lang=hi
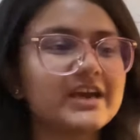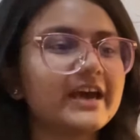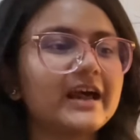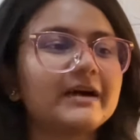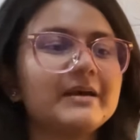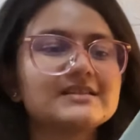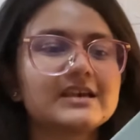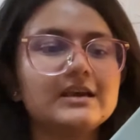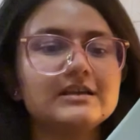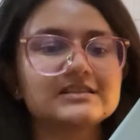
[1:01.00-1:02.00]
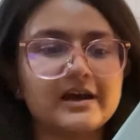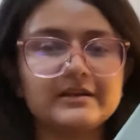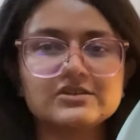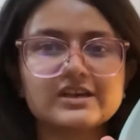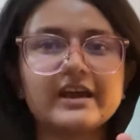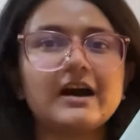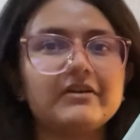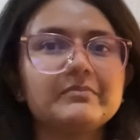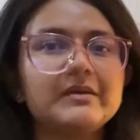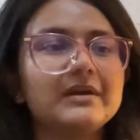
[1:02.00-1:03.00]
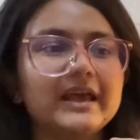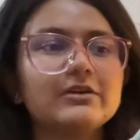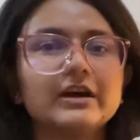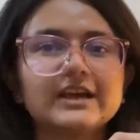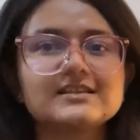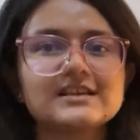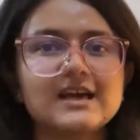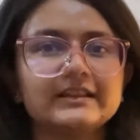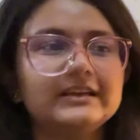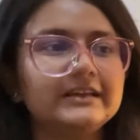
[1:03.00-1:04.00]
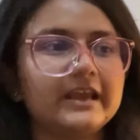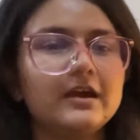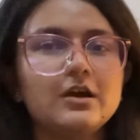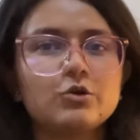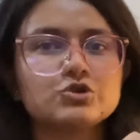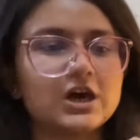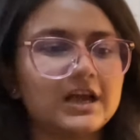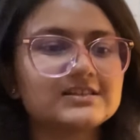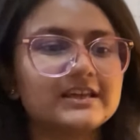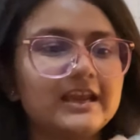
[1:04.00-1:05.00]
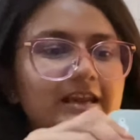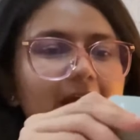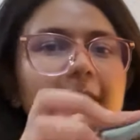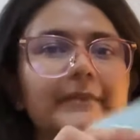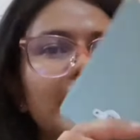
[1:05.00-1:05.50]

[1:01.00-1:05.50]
अच्छा यार अगर मैं इसकी इसका इसका एक कवर भी मिला ही हुआ था इसके साथ ही ठीक है कुछ अलग से नहीं लिया है